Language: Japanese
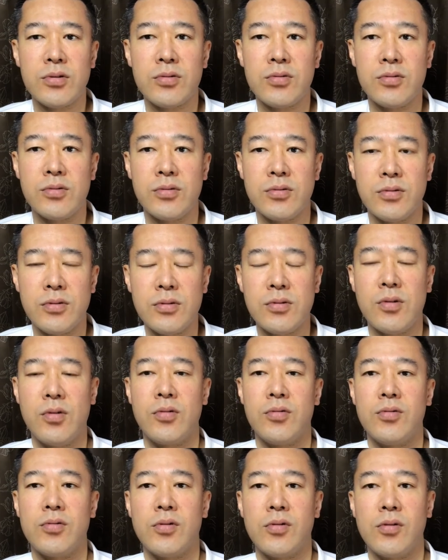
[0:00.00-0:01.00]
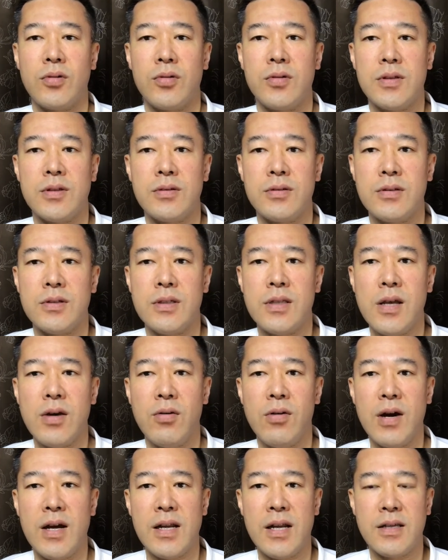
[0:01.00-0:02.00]
作るということについてお
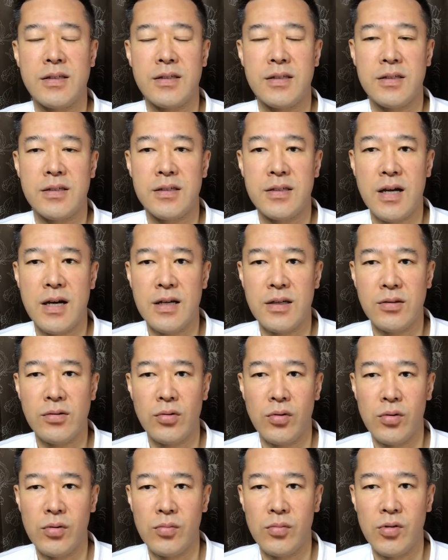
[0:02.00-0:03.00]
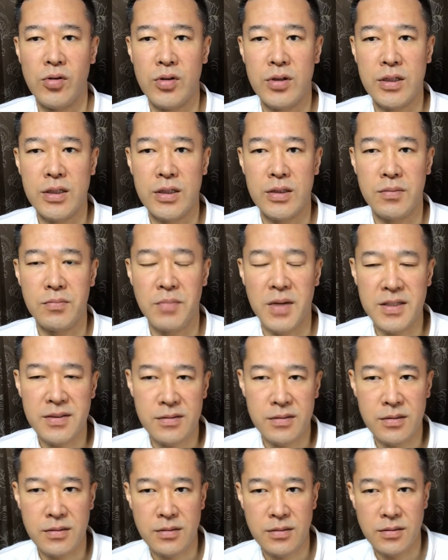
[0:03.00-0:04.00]
話ししたいと思いま
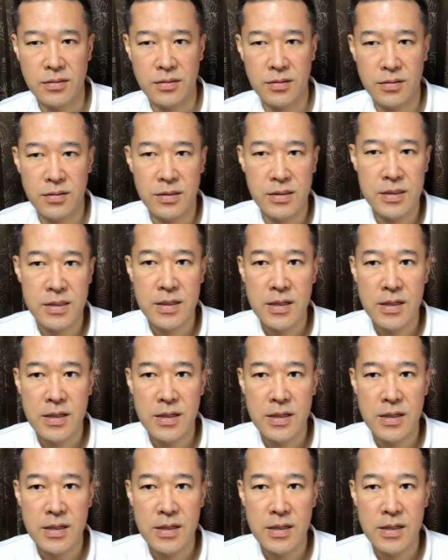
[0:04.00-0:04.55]
す